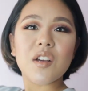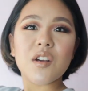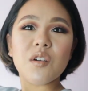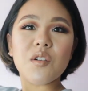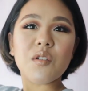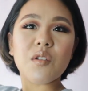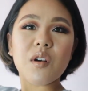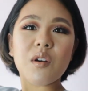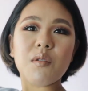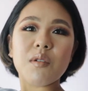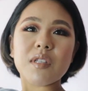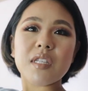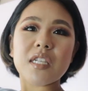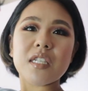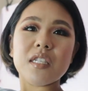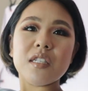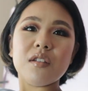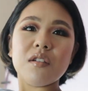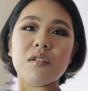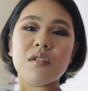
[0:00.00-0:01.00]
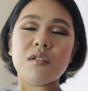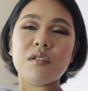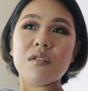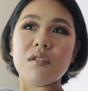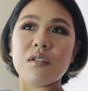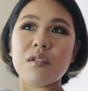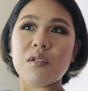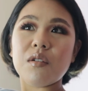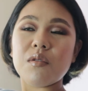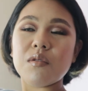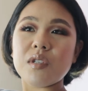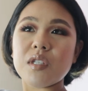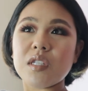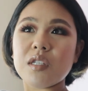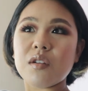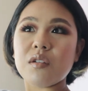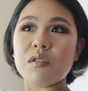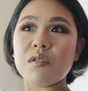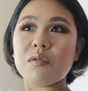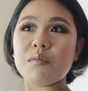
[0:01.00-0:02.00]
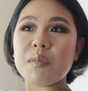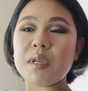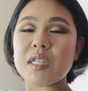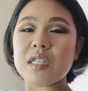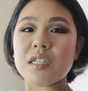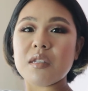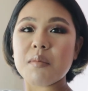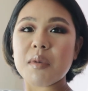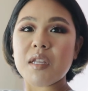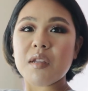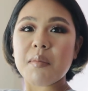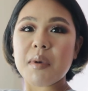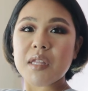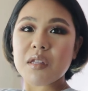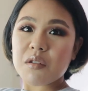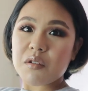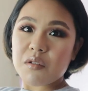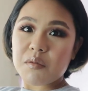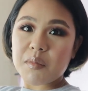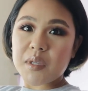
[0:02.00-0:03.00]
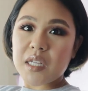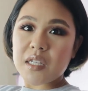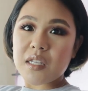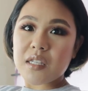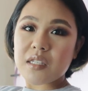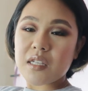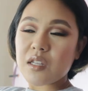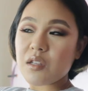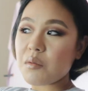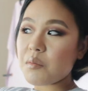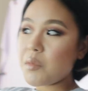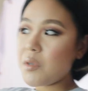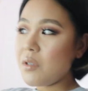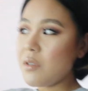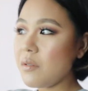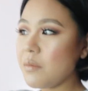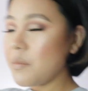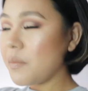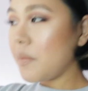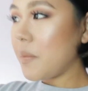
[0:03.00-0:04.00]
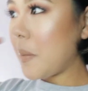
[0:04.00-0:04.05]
ここは私のお家の3つ目のベッドルームなんですけども、